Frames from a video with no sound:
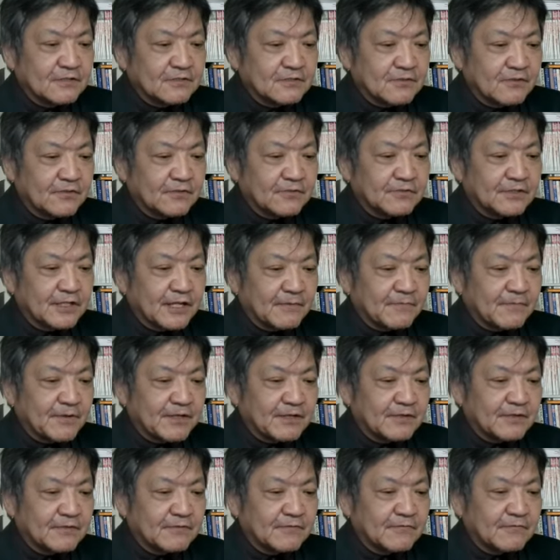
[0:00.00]
ソウルには
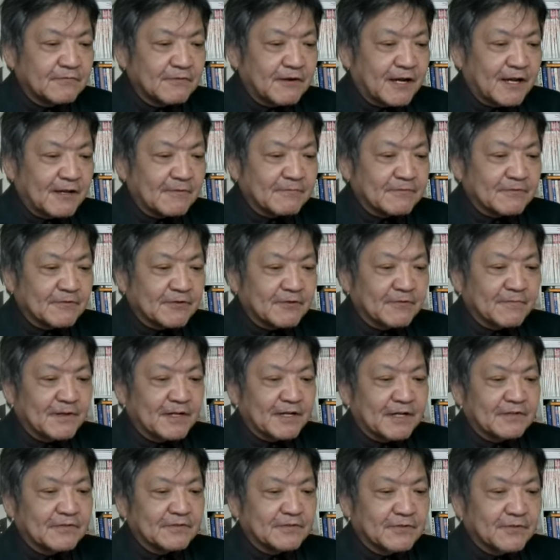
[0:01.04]
ビッグ5と呼ば
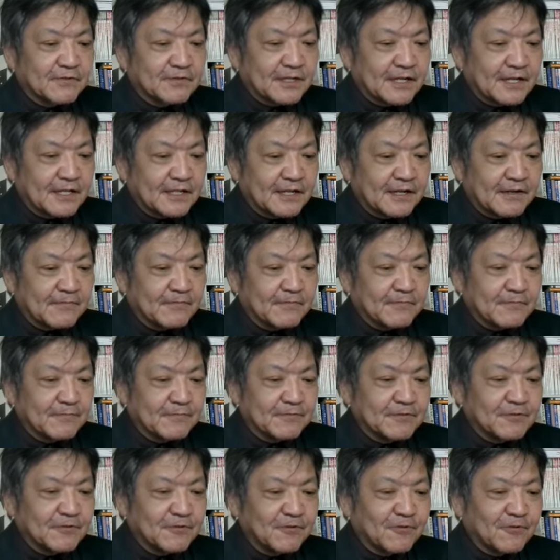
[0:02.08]
れる巨大な
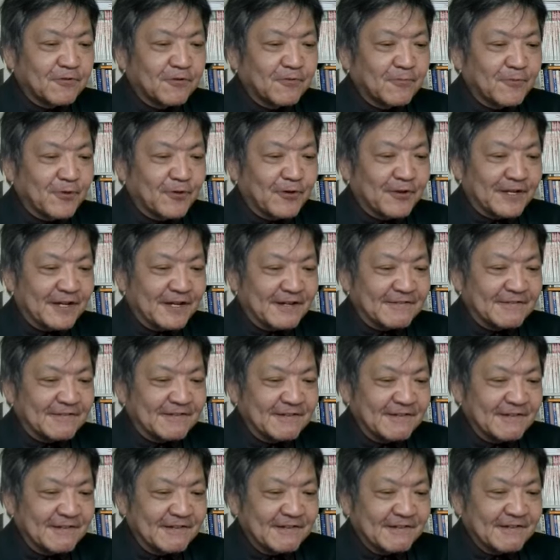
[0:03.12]
総合病院がある。
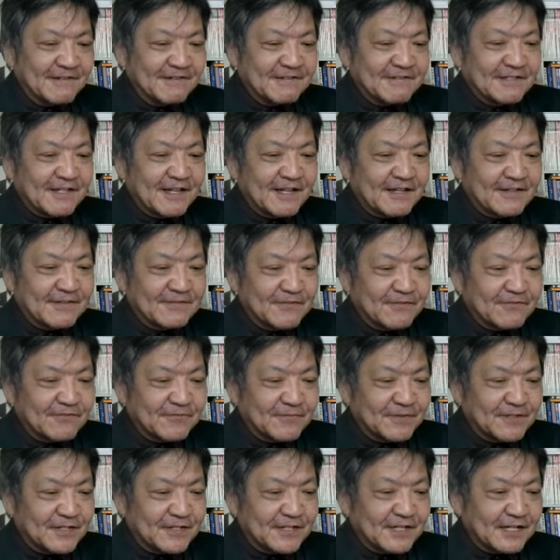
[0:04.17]
全
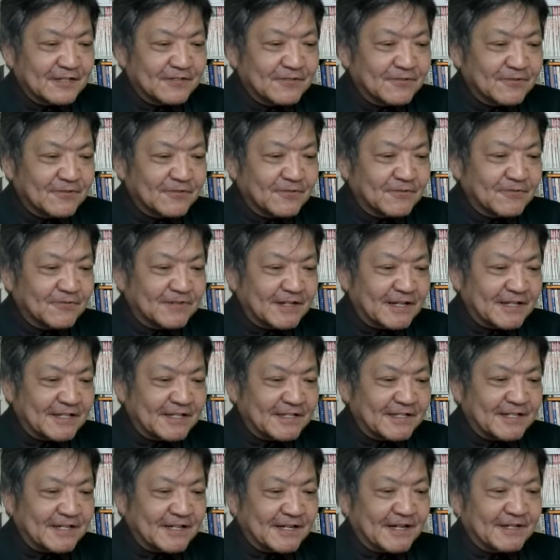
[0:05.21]
国民がそのどこかに
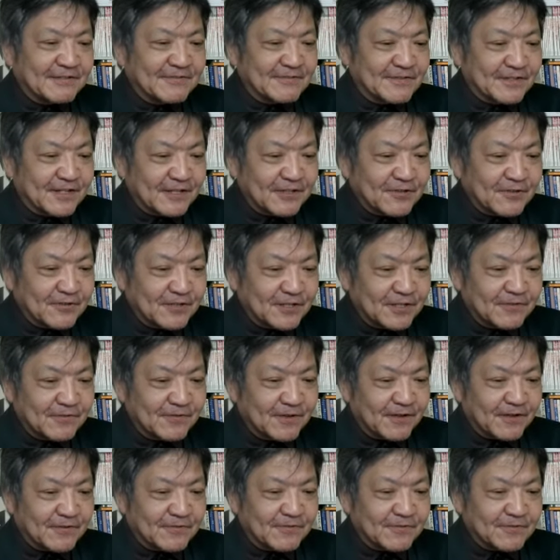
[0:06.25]
行きたがるので、初心
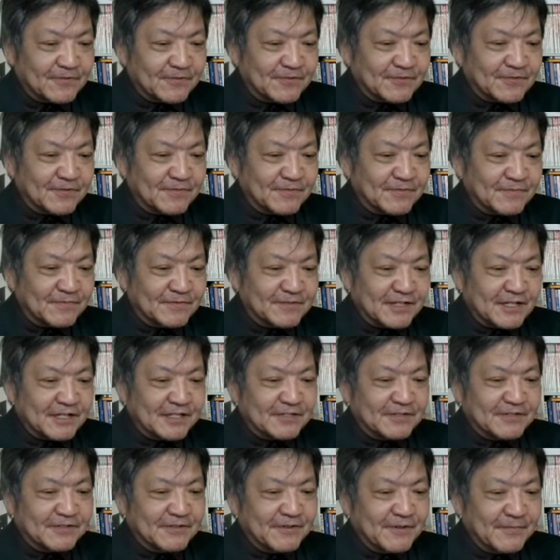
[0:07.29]
の薬を取るのも難
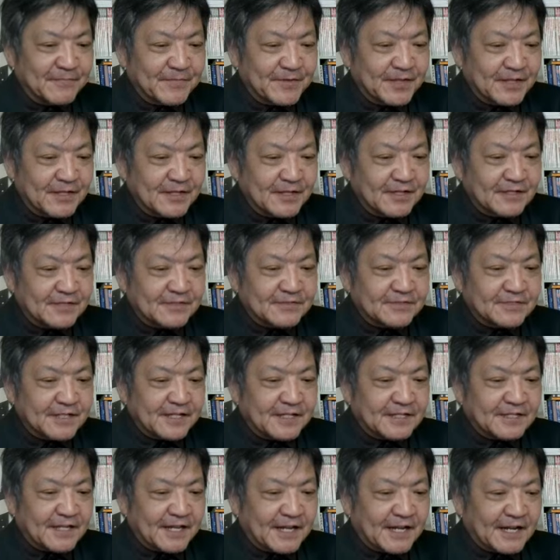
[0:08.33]
しく、常
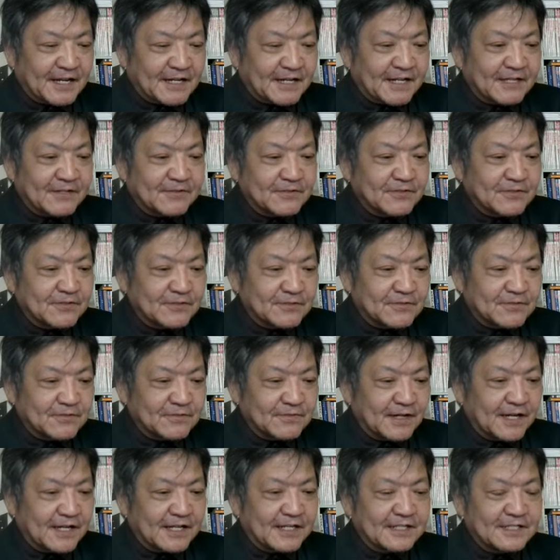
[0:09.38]
に外科系の手術
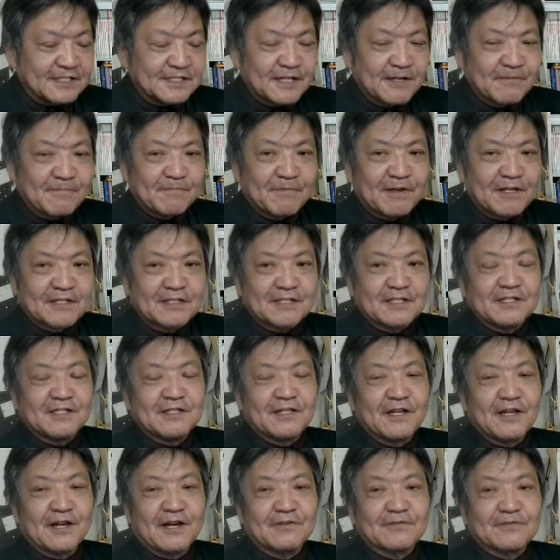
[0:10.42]
は1年待
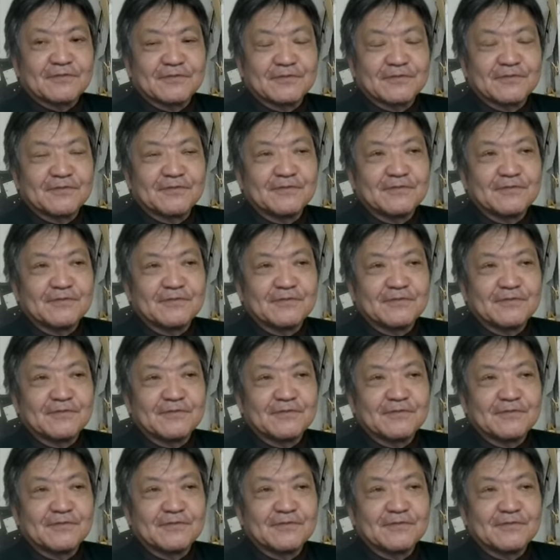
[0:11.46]
ちである。